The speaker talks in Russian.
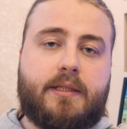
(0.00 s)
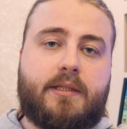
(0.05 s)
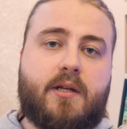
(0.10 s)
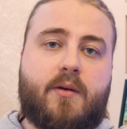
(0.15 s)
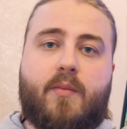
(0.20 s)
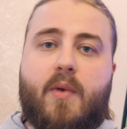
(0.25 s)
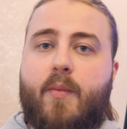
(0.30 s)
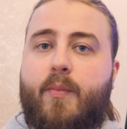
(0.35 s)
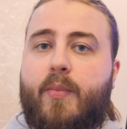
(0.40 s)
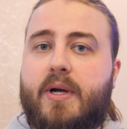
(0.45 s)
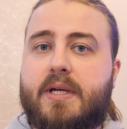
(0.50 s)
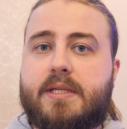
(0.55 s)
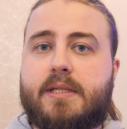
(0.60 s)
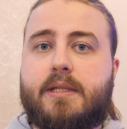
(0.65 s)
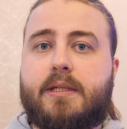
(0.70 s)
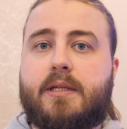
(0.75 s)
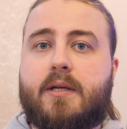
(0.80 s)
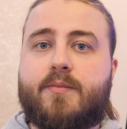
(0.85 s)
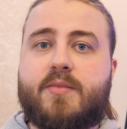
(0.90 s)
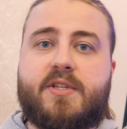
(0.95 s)

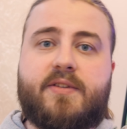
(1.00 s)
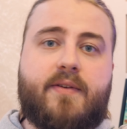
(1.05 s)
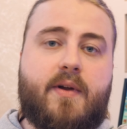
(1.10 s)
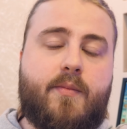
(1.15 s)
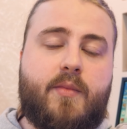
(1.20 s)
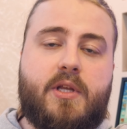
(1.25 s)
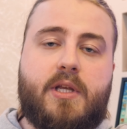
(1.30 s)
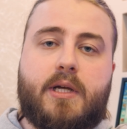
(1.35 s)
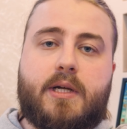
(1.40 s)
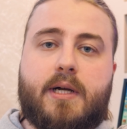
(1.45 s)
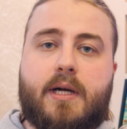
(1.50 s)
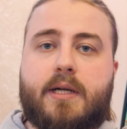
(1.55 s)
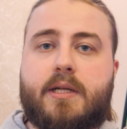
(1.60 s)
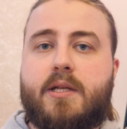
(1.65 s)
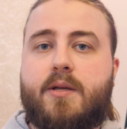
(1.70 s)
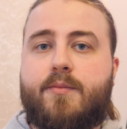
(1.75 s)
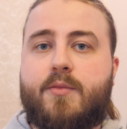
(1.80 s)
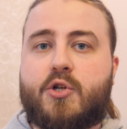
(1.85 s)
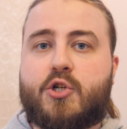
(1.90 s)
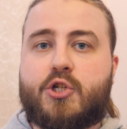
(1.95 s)
Термопаста нам с вами никак
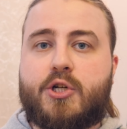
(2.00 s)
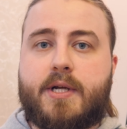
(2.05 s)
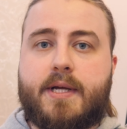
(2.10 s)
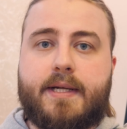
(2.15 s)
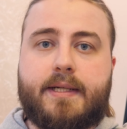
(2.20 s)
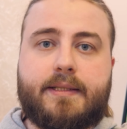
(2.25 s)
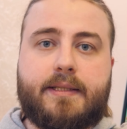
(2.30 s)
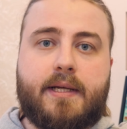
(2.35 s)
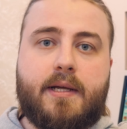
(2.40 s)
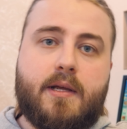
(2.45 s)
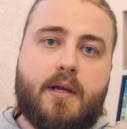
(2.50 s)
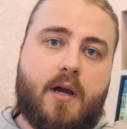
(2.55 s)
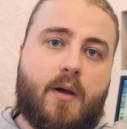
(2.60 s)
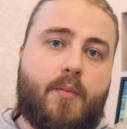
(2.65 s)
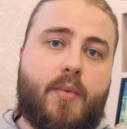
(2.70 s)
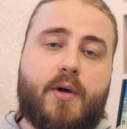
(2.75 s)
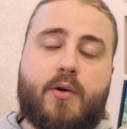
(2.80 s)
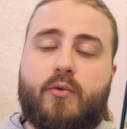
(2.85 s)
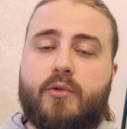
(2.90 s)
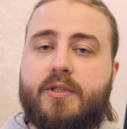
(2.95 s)
не мешает,
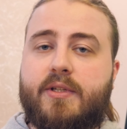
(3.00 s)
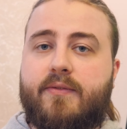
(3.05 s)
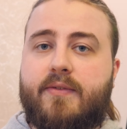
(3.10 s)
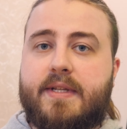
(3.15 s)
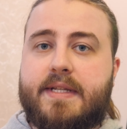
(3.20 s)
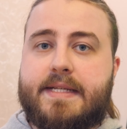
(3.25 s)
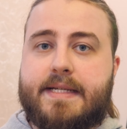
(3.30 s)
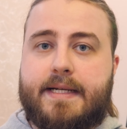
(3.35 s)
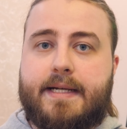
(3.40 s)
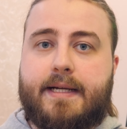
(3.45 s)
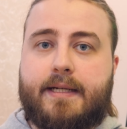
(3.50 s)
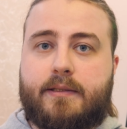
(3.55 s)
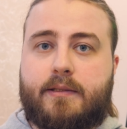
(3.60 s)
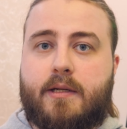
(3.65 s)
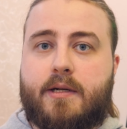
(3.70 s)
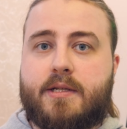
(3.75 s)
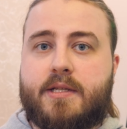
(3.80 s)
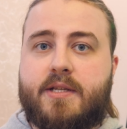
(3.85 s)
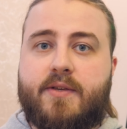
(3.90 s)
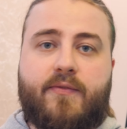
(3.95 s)
обороты
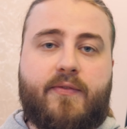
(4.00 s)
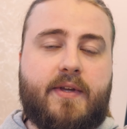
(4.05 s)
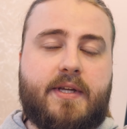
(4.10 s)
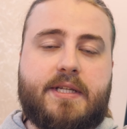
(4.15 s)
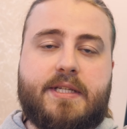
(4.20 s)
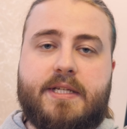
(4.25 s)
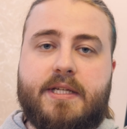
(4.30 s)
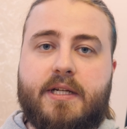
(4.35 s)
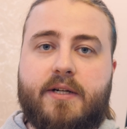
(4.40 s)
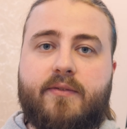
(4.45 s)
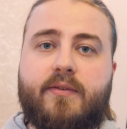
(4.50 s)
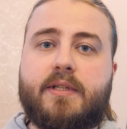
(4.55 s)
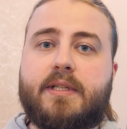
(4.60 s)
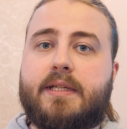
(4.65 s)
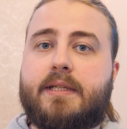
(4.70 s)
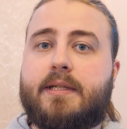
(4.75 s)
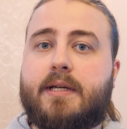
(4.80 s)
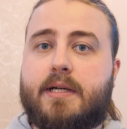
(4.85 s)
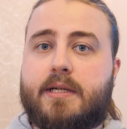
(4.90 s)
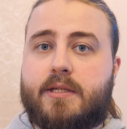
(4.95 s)
вентилятора
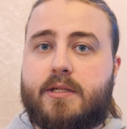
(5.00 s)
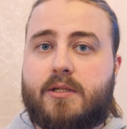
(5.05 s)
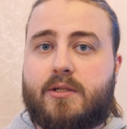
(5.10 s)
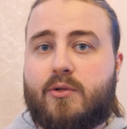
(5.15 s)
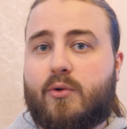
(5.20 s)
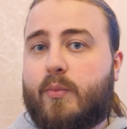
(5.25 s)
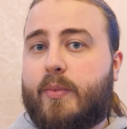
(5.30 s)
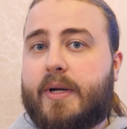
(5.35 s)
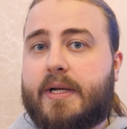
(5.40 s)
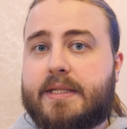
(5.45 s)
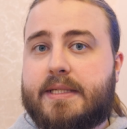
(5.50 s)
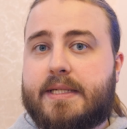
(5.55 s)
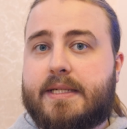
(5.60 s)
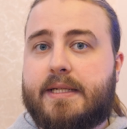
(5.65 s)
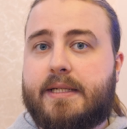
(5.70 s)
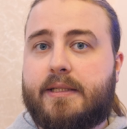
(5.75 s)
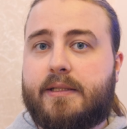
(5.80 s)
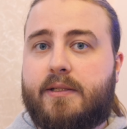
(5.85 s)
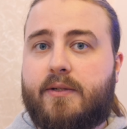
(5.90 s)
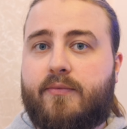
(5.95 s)
зафиксированы на
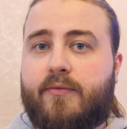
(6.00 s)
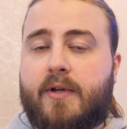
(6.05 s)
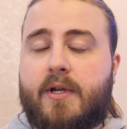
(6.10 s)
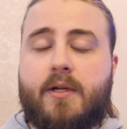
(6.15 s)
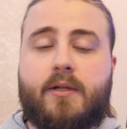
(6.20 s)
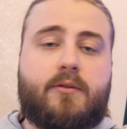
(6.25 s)
100%,